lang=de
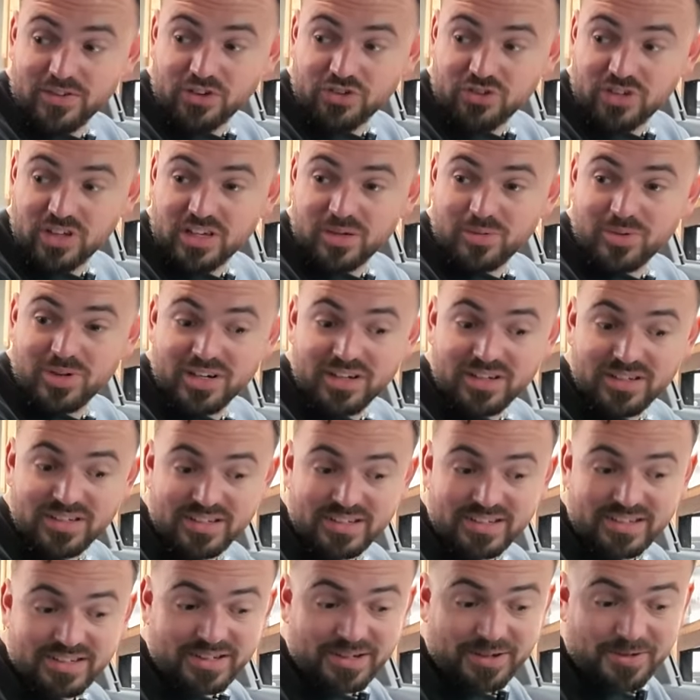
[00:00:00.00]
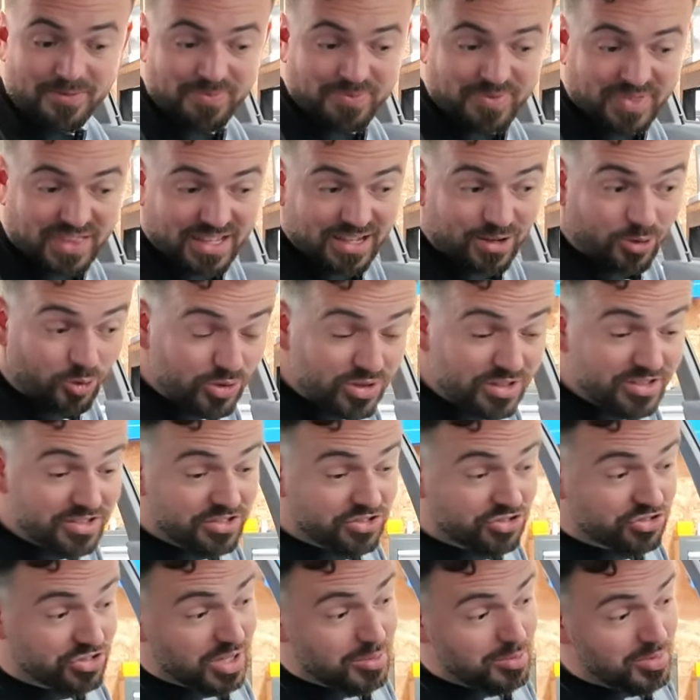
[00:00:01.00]
verstellbar. Und es
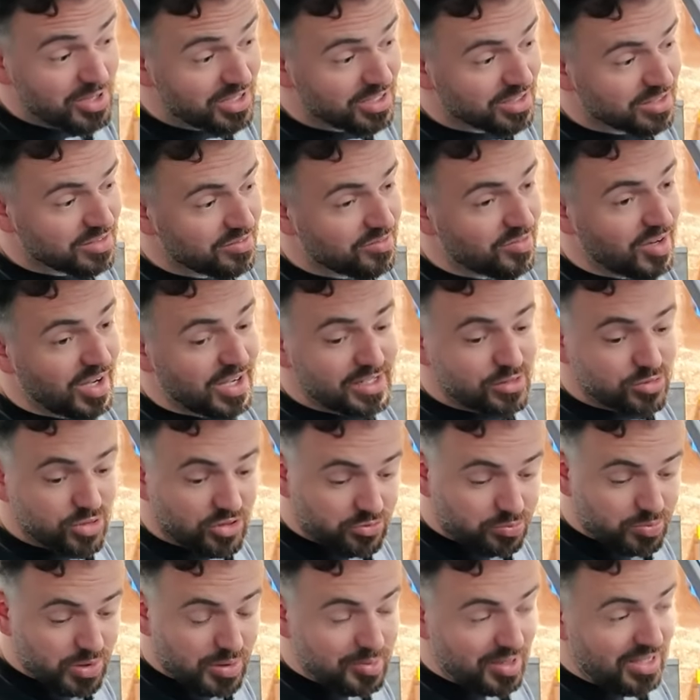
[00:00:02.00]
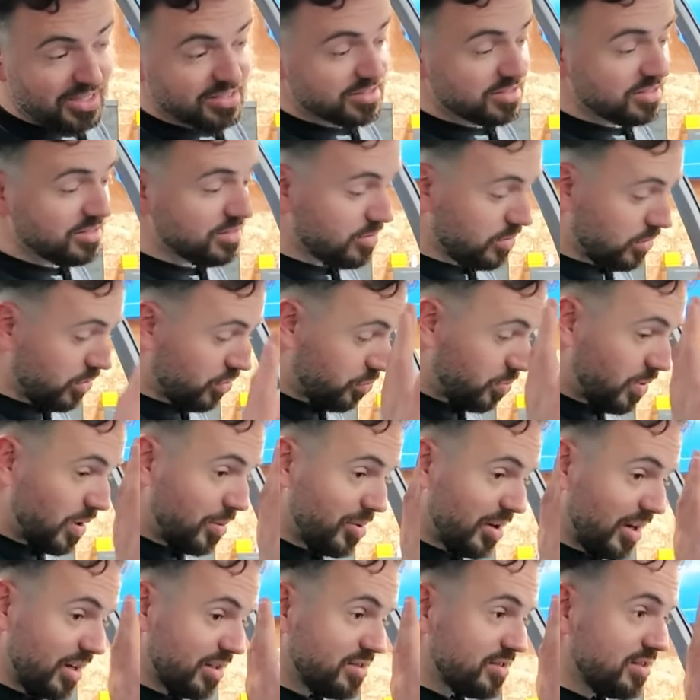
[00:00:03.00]
ist stimmig, weil du hast BBS-Sitze, du hast
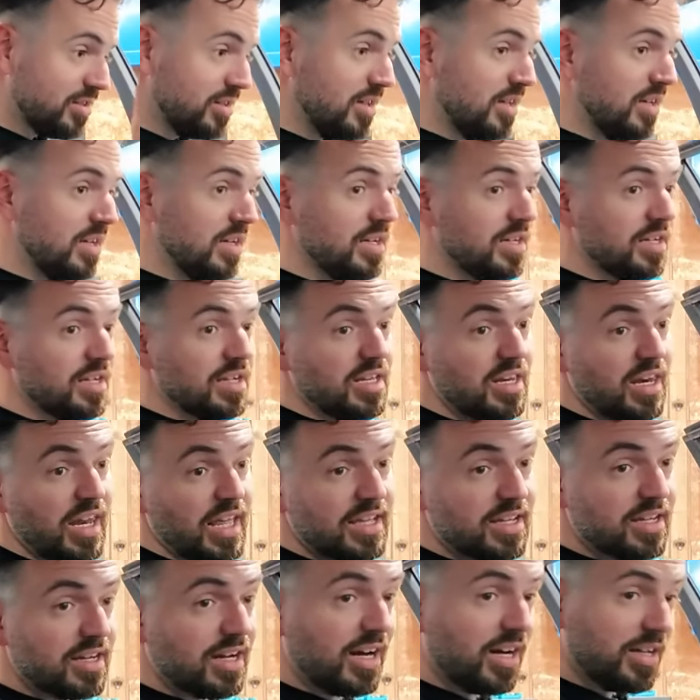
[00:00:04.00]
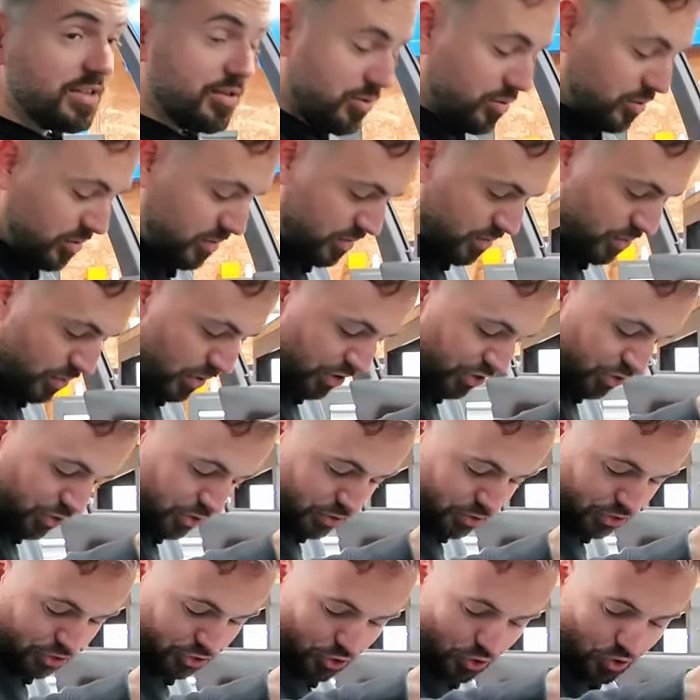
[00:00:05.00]
BBS-Lenkrad und du hast auch
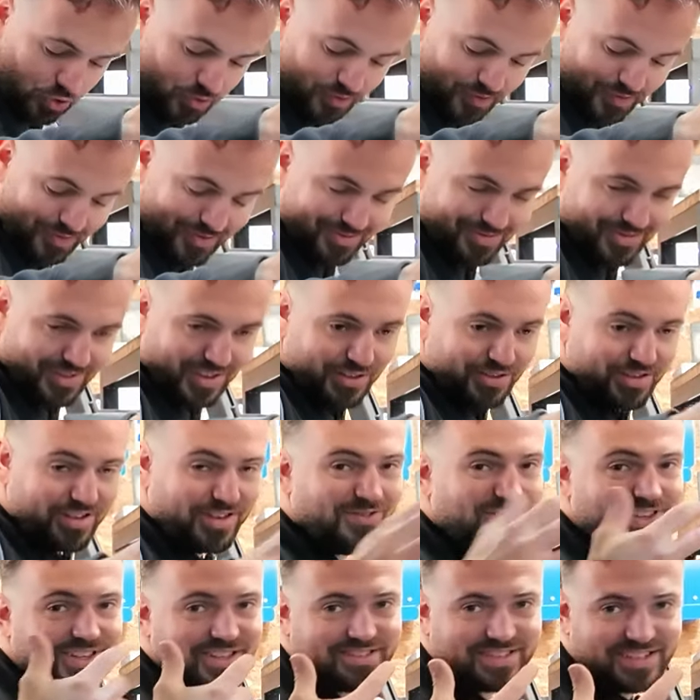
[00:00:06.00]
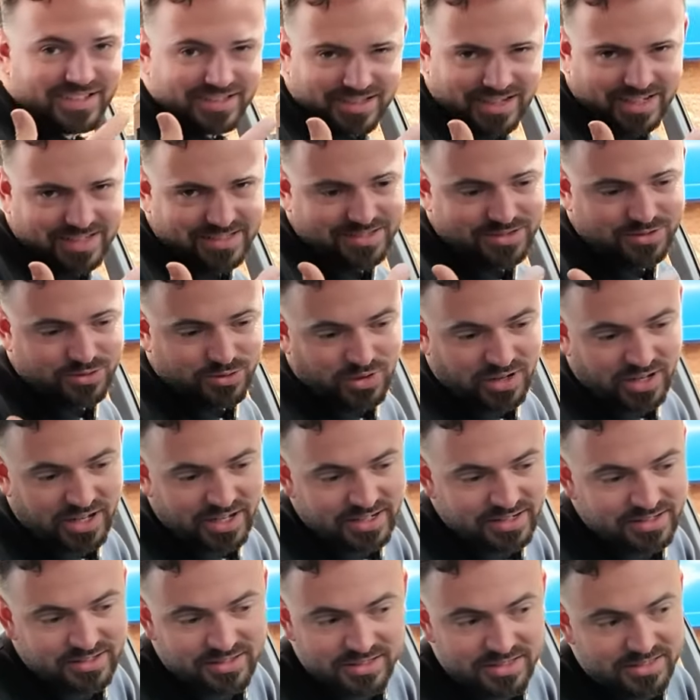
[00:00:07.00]
noch schön, also ich finde es halt geil, sind so
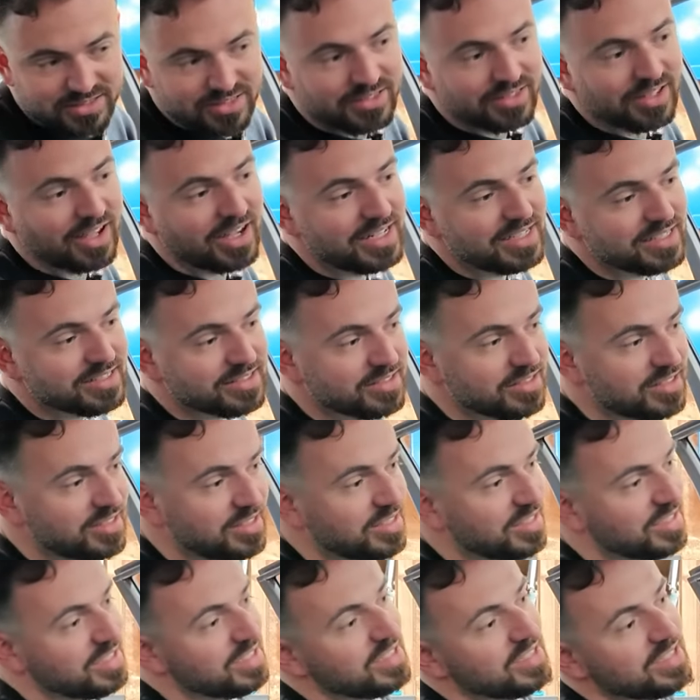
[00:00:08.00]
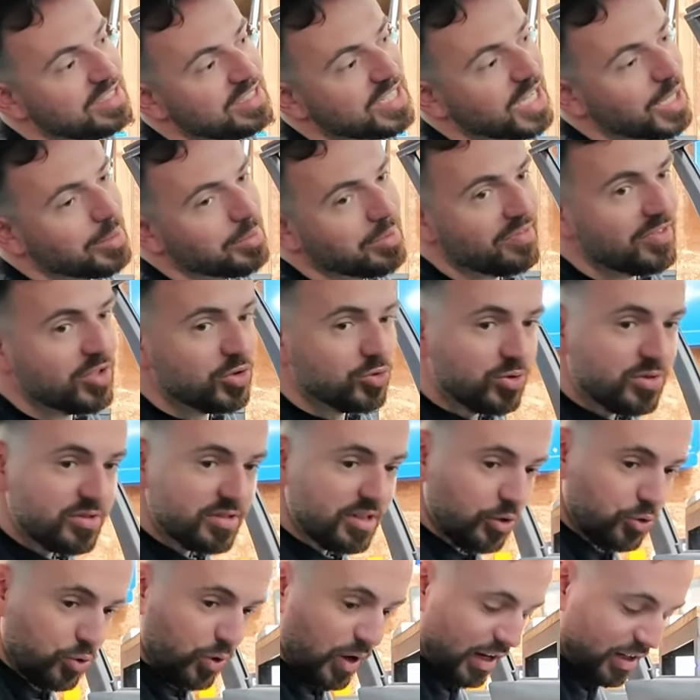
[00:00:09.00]
kleine Details, ne? Aber wenn du ins
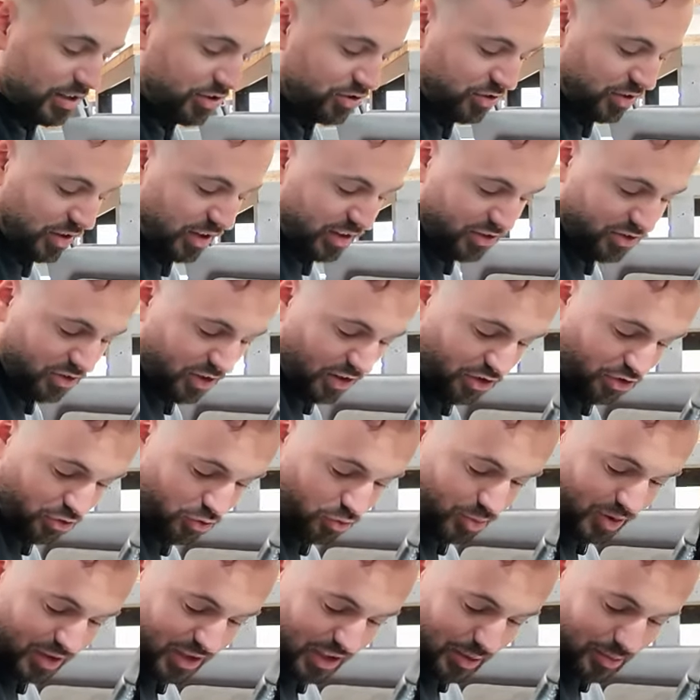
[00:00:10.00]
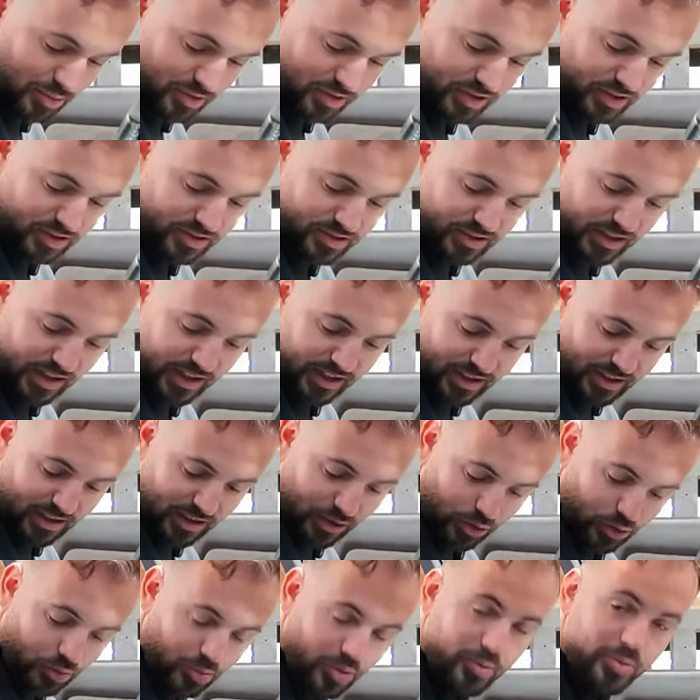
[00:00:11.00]
Auto einsteigst, hast du bei deinem Sitz
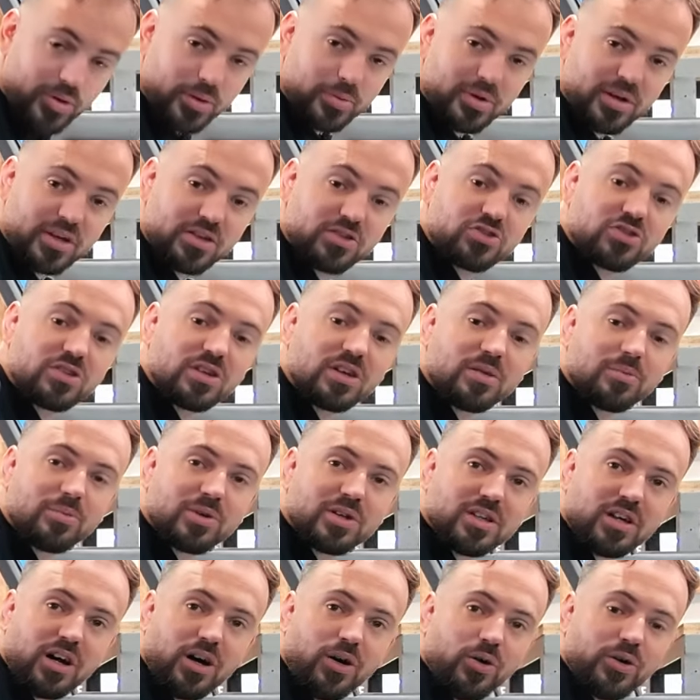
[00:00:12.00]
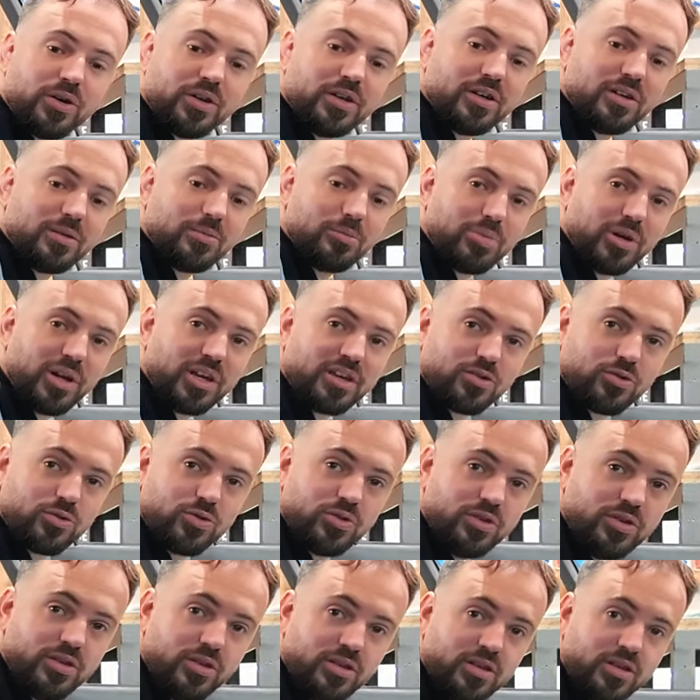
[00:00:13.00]
seitlich auch nochmal BBS stehen. Bei dir auch, oder? Ein Blech
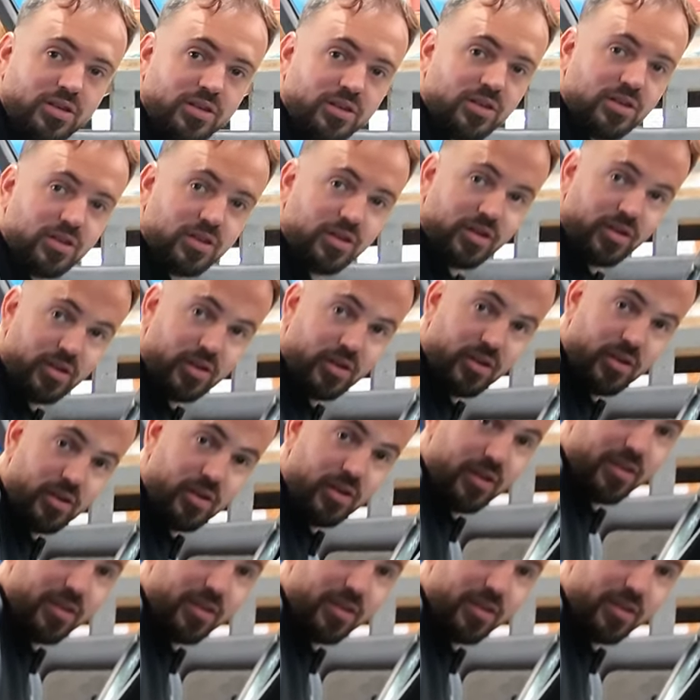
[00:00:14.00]
unten. Ja.